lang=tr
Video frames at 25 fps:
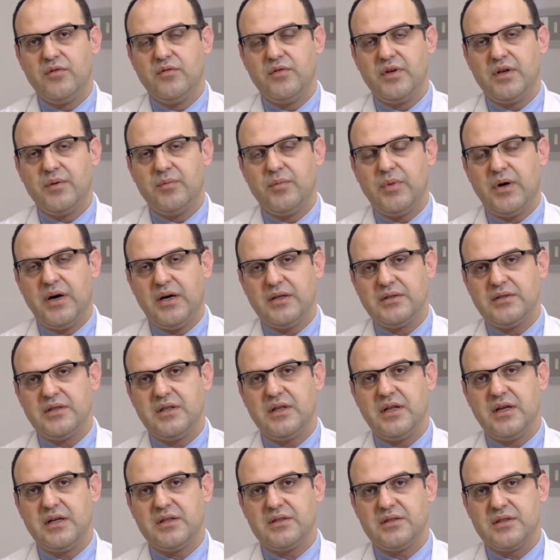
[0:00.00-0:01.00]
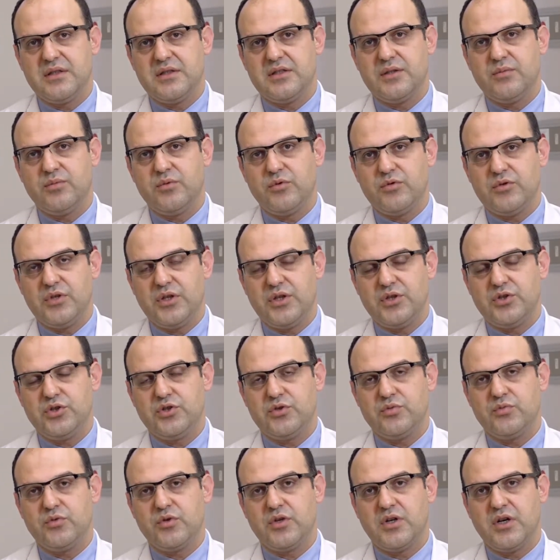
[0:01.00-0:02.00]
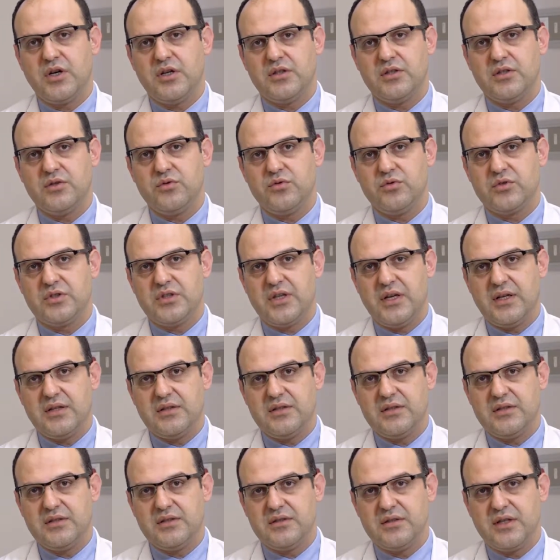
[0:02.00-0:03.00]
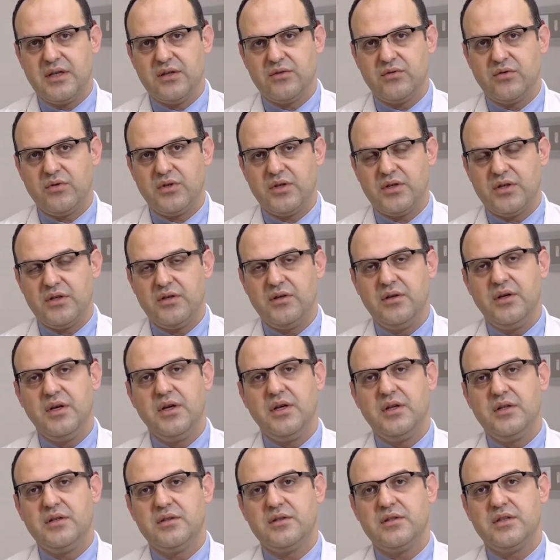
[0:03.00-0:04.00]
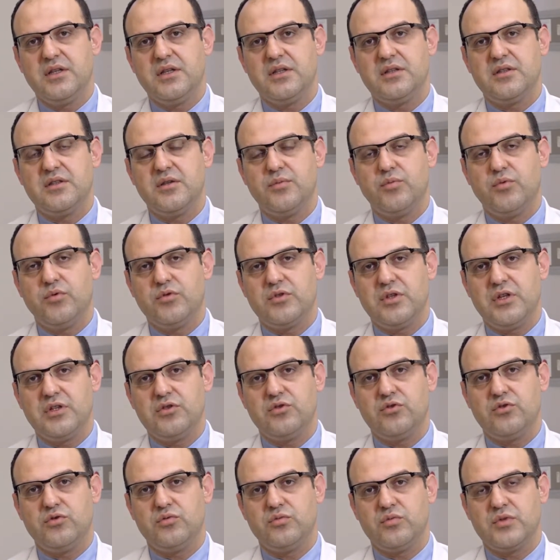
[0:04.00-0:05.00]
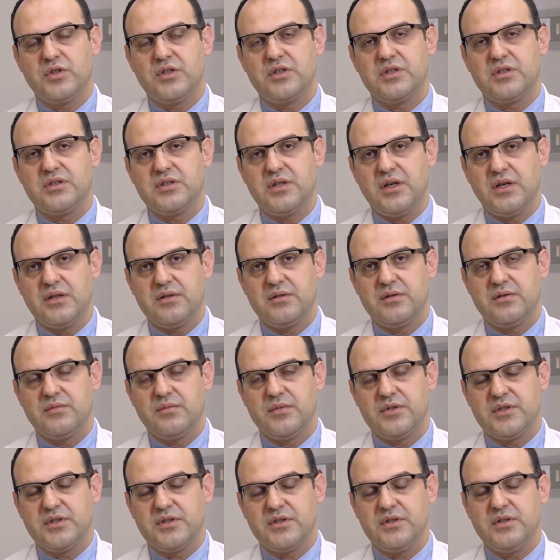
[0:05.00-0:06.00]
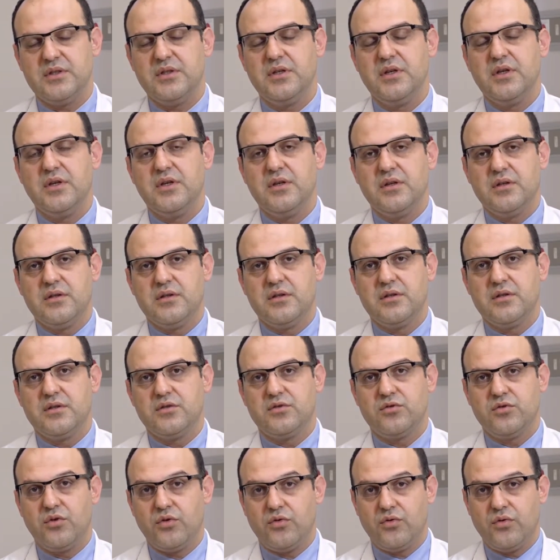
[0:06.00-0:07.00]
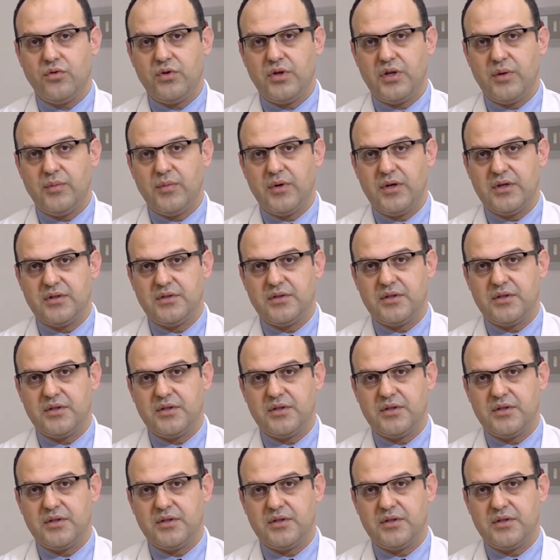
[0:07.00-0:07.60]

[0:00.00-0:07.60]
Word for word: ve bazı ilaçlarda potasyumu kanda yükselttiğinden dolayı diyette potasyumda kısaltılması e, çok önem arz